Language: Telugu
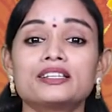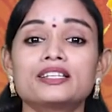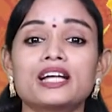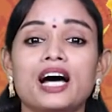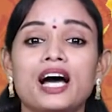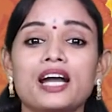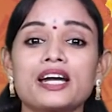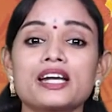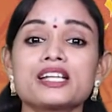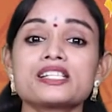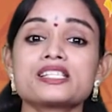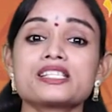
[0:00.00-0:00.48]

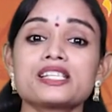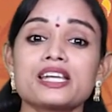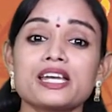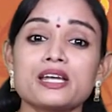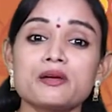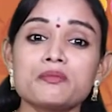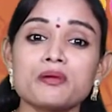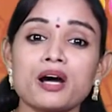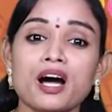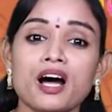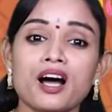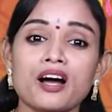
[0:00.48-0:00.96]
దాన్ని శ్రీ
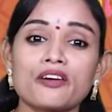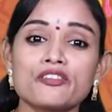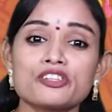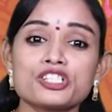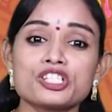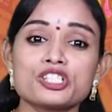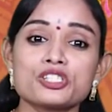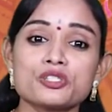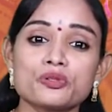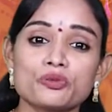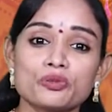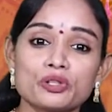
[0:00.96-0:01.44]

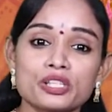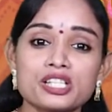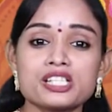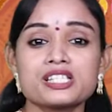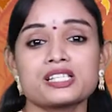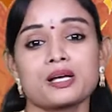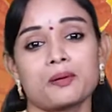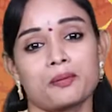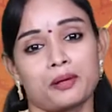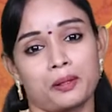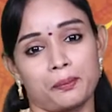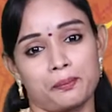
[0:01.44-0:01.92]
మహావిష్ణువుకి
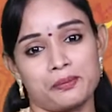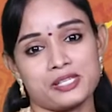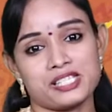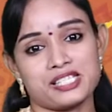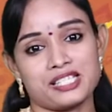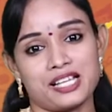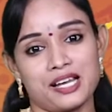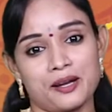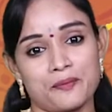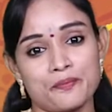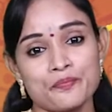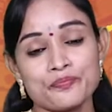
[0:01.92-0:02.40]

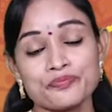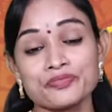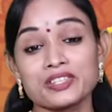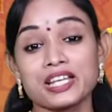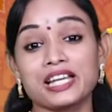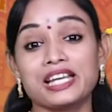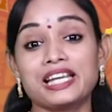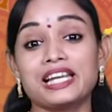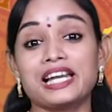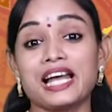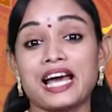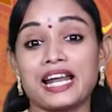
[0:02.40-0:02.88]
సమర్పిస్తారు
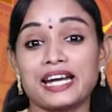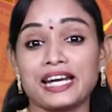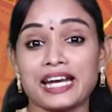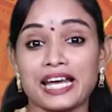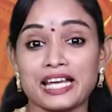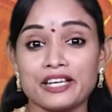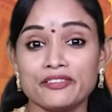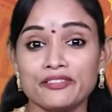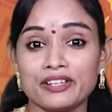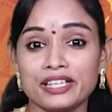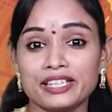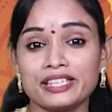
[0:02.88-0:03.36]
ఇలా
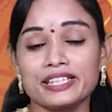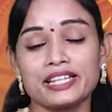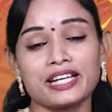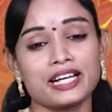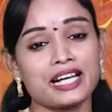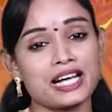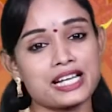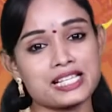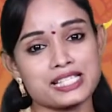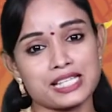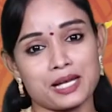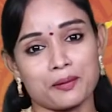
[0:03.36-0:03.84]

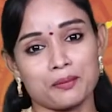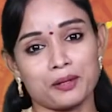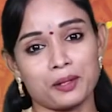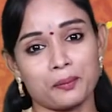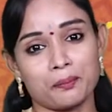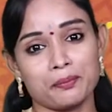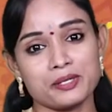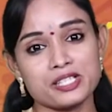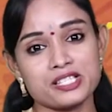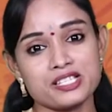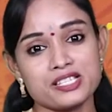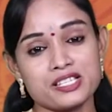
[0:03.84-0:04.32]
నైవేద్యంగా
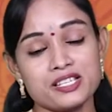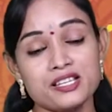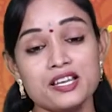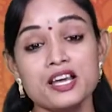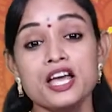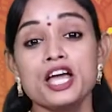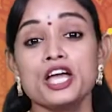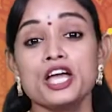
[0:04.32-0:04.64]
సమర్పించి